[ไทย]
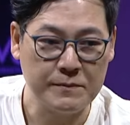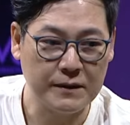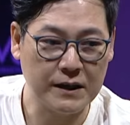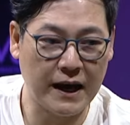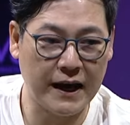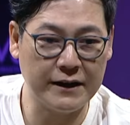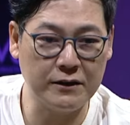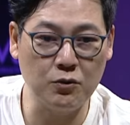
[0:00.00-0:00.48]

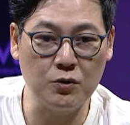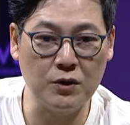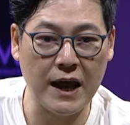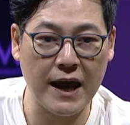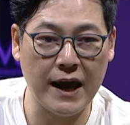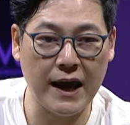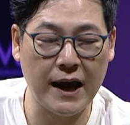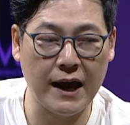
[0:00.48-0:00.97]
การดูแล
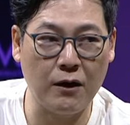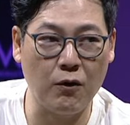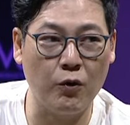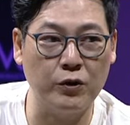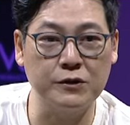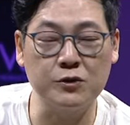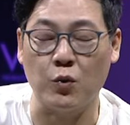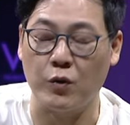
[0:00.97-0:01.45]
ค
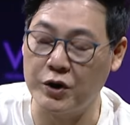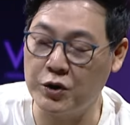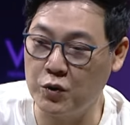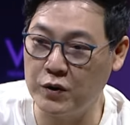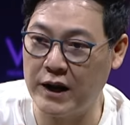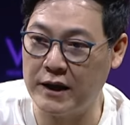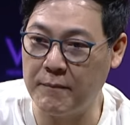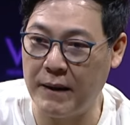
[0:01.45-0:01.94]
นสูงอายุ
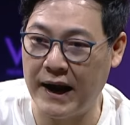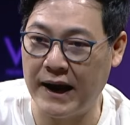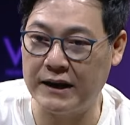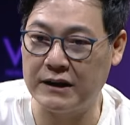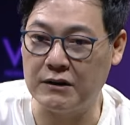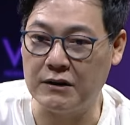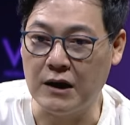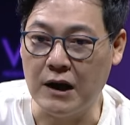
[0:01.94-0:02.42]
ในบ้าน
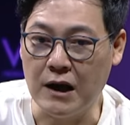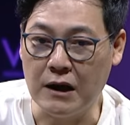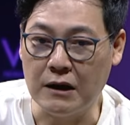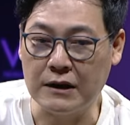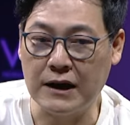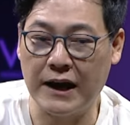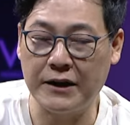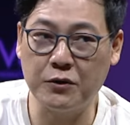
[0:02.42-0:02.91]

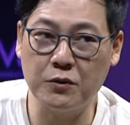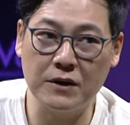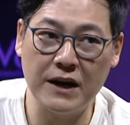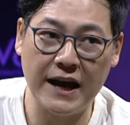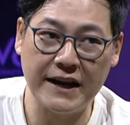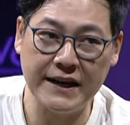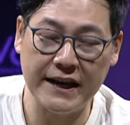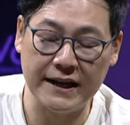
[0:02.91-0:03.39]
การดูแล
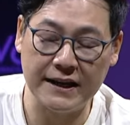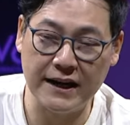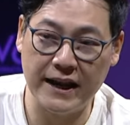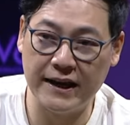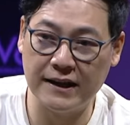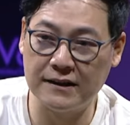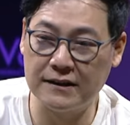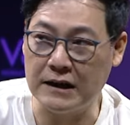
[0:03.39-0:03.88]
เด็กเล็
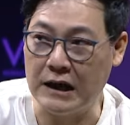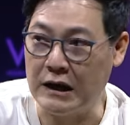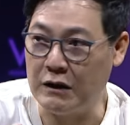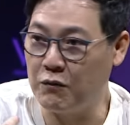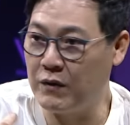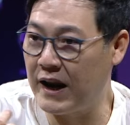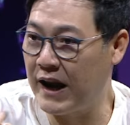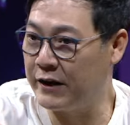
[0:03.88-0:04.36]
ก
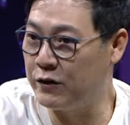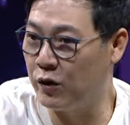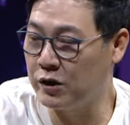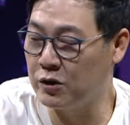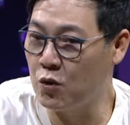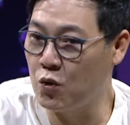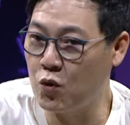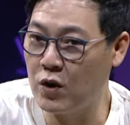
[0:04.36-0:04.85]
เวลาโดน
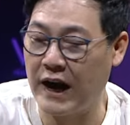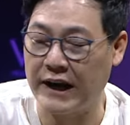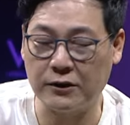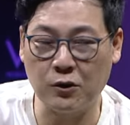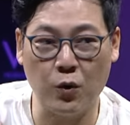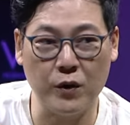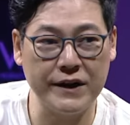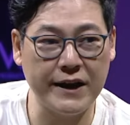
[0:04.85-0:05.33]
งูกัด
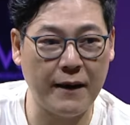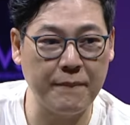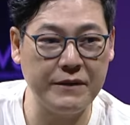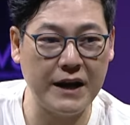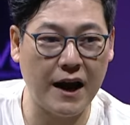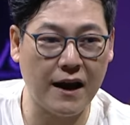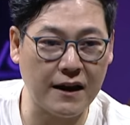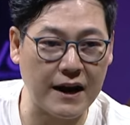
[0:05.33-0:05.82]
ควรทำอ
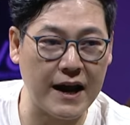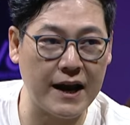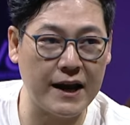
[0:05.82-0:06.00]
ย่างไร